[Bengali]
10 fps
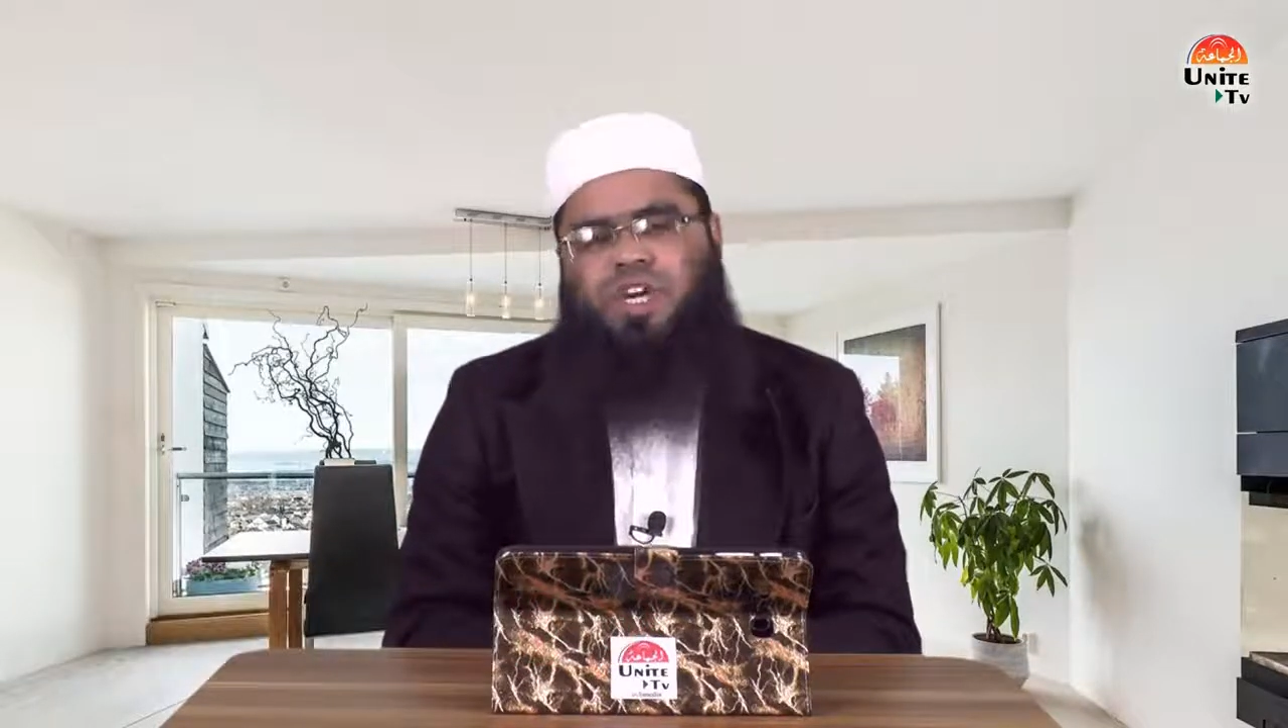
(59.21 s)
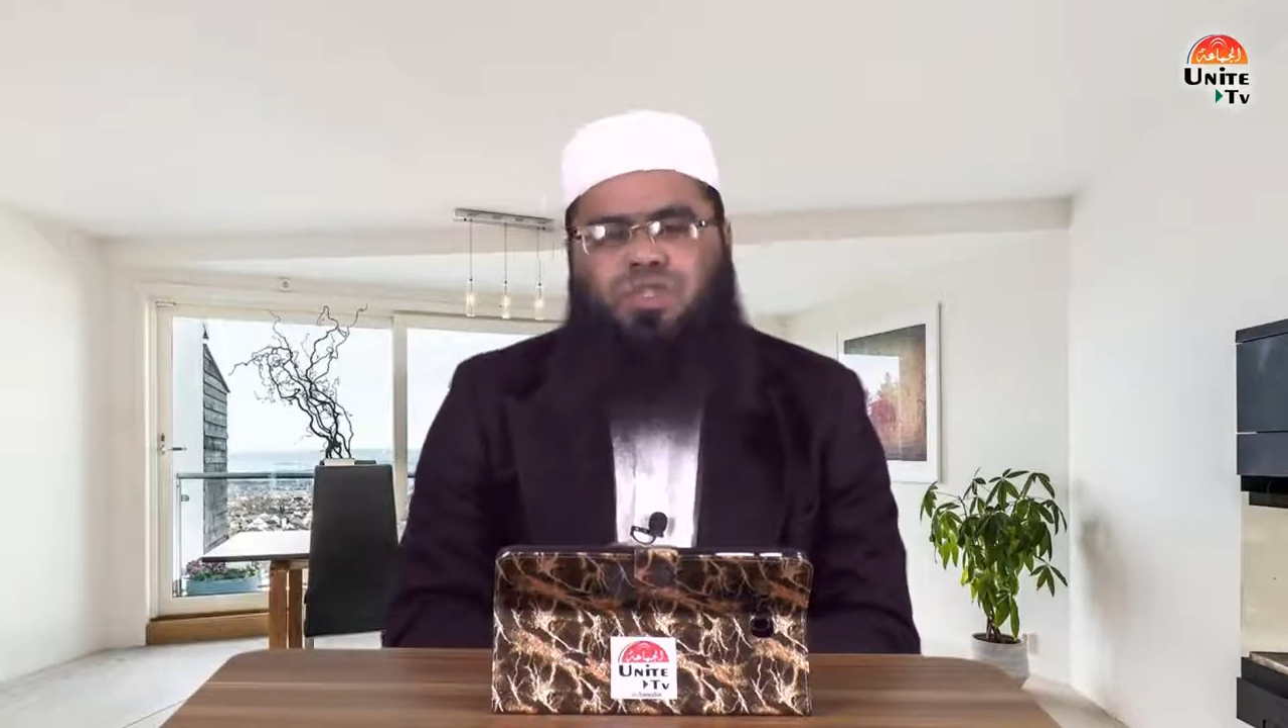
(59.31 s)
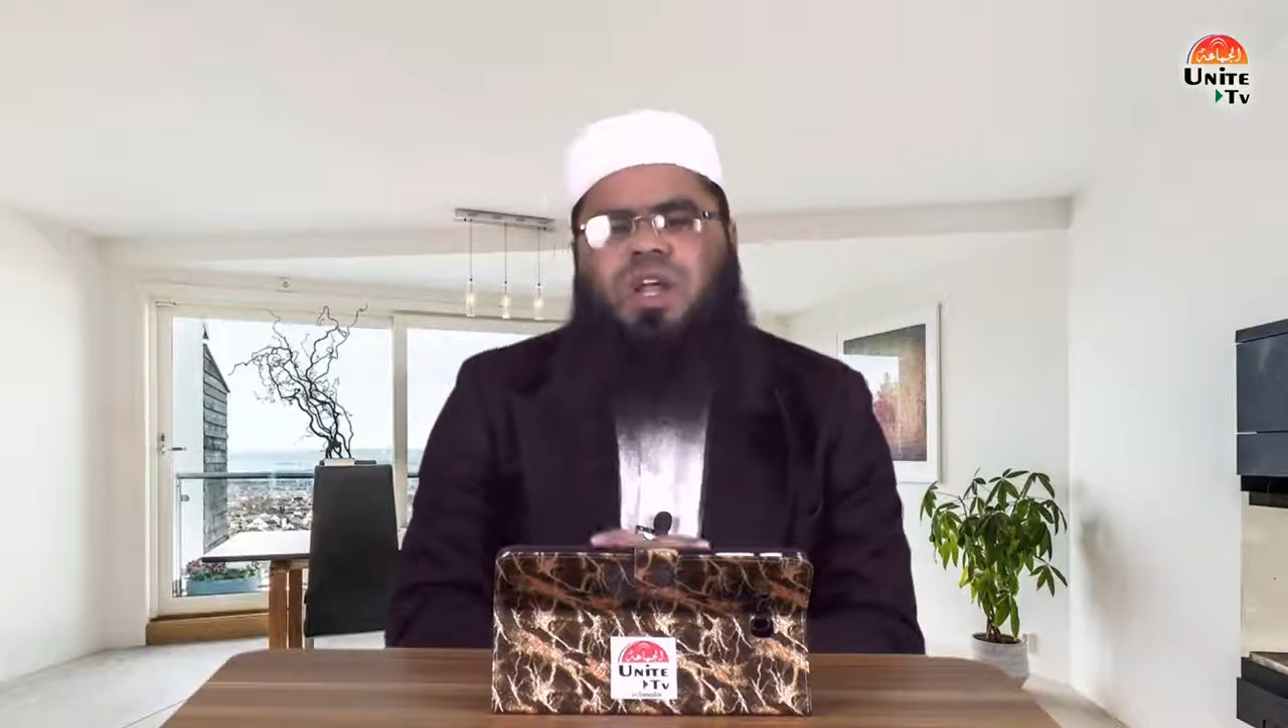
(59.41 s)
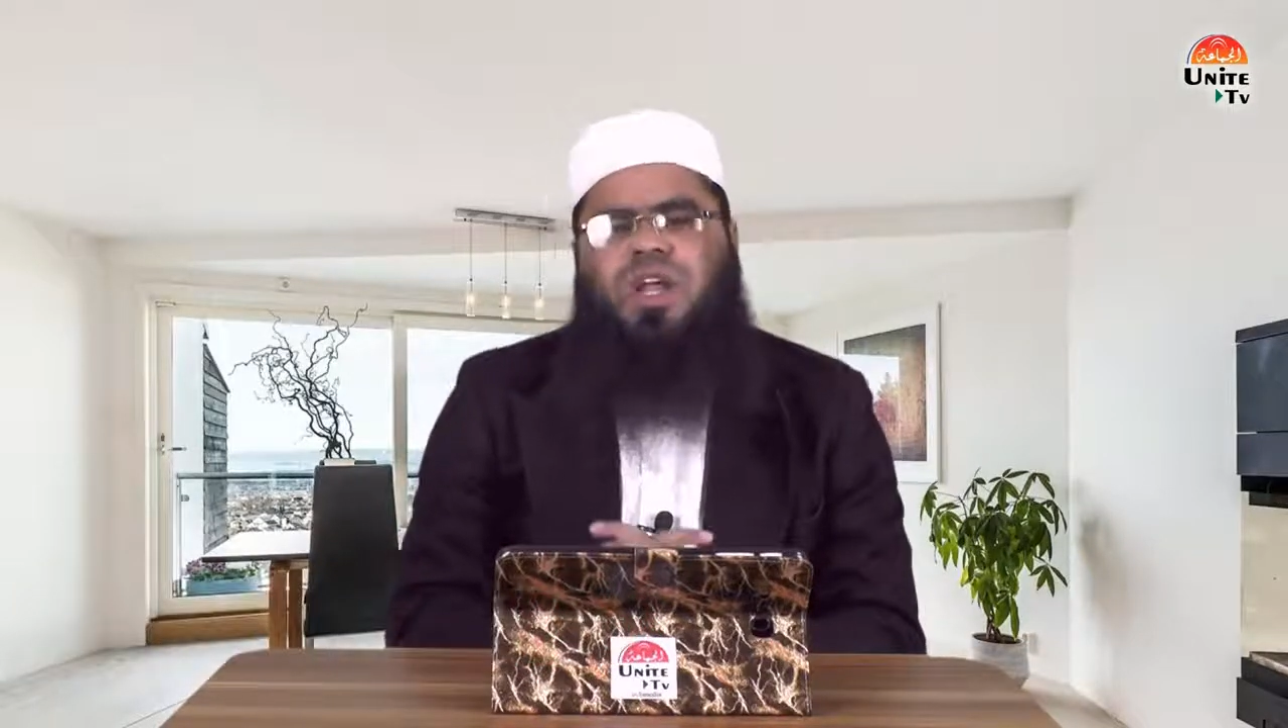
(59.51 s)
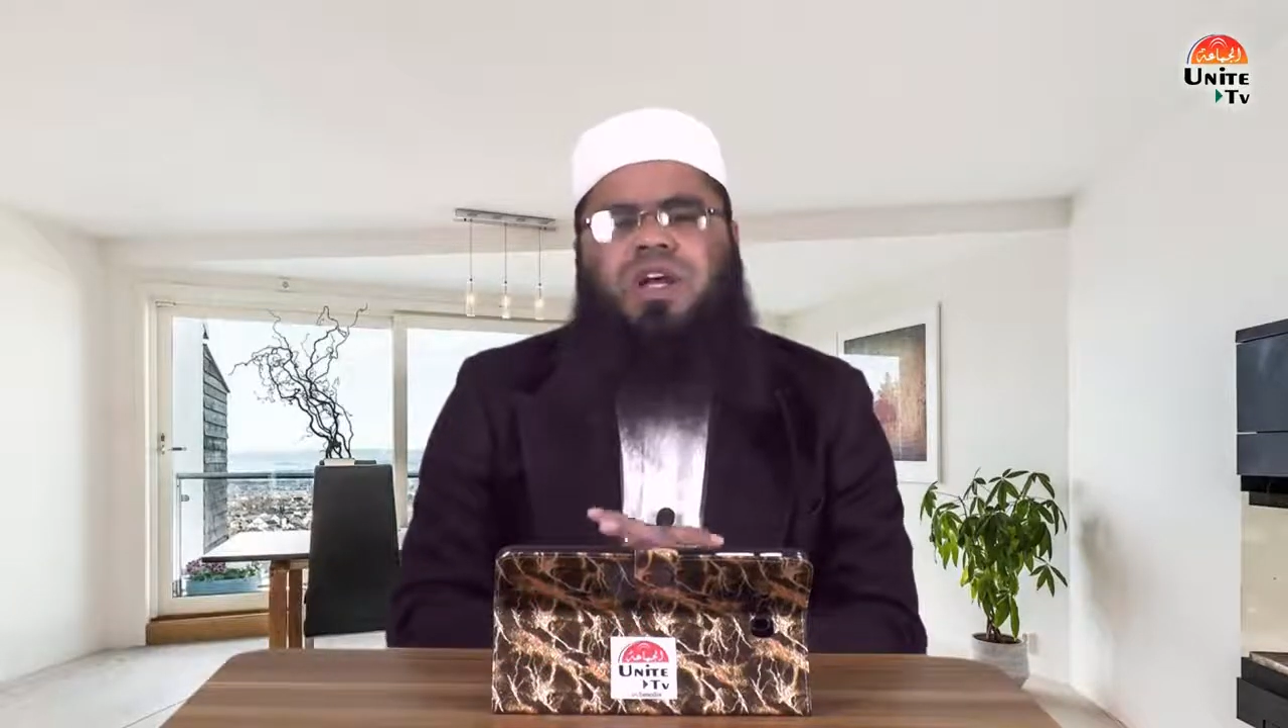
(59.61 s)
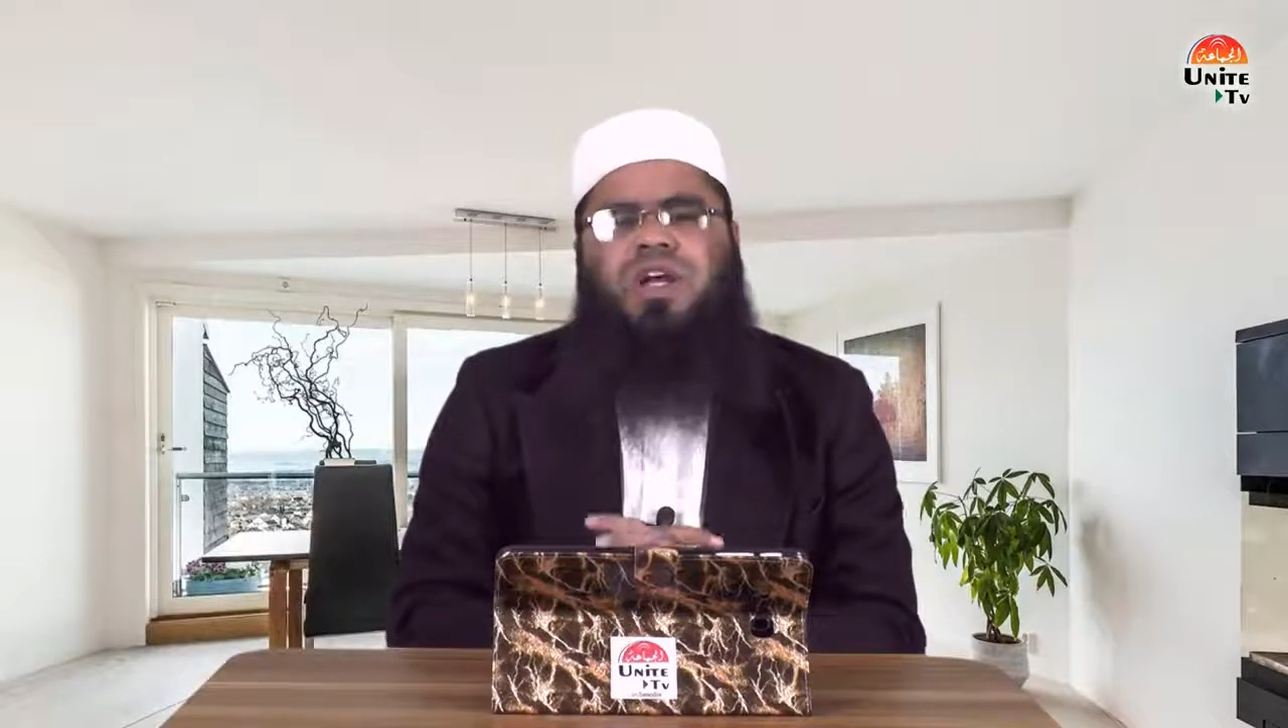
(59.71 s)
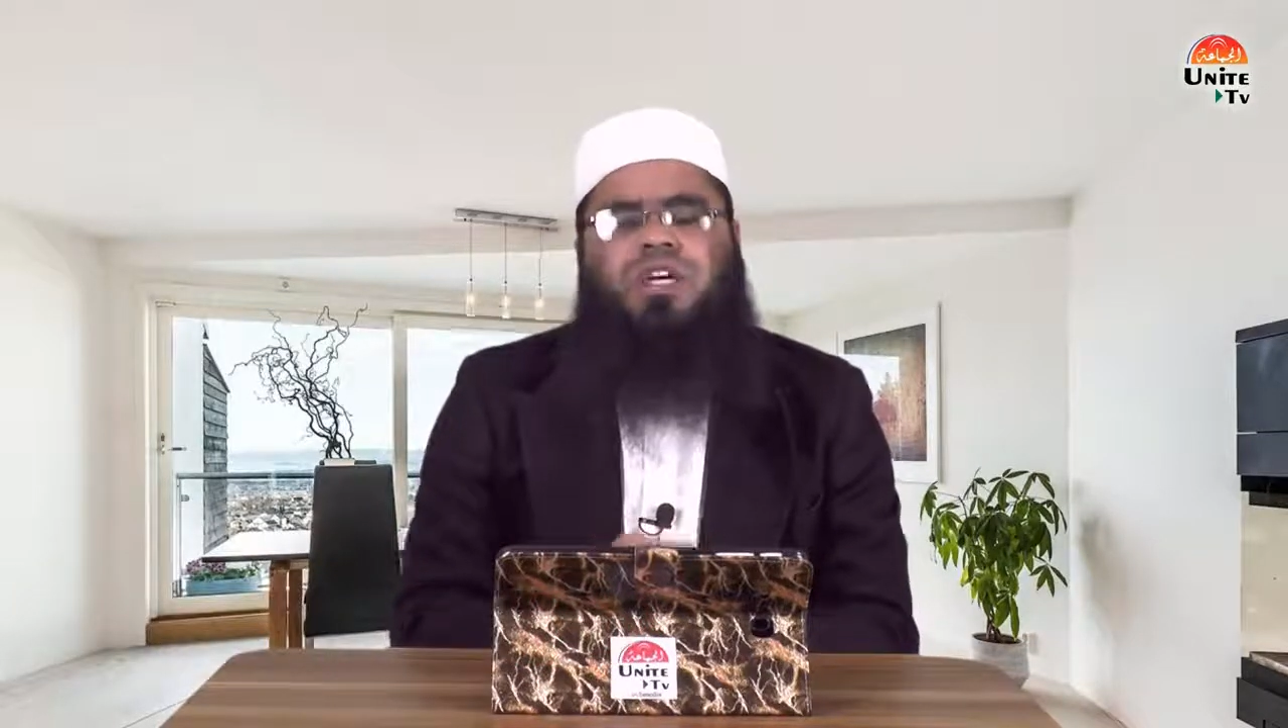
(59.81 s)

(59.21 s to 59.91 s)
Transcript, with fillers: সুতরাং